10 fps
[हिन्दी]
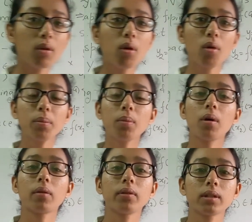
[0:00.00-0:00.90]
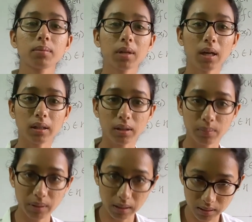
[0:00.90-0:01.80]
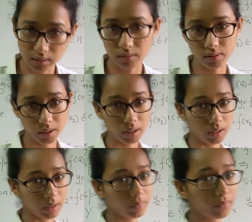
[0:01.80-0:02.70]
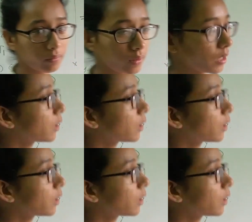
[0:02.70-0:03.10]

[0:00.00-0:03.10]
वो होम्योमॉर्फिज्म के अंदर भी कंजर्व्ड रहेगी ठीक